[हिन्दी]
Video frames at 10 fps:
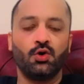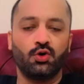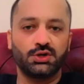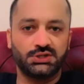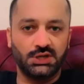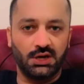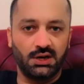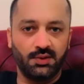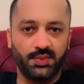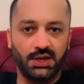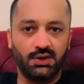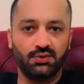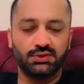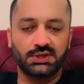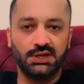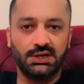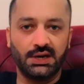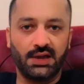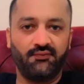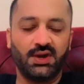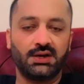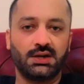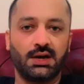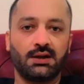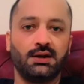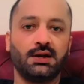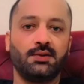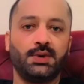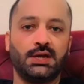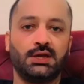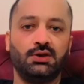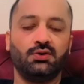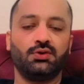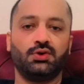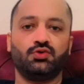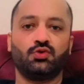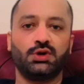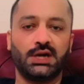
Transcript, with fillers: और जहाँ पे उसकी ट्रैफिक टारगेट आपने की होगी उसको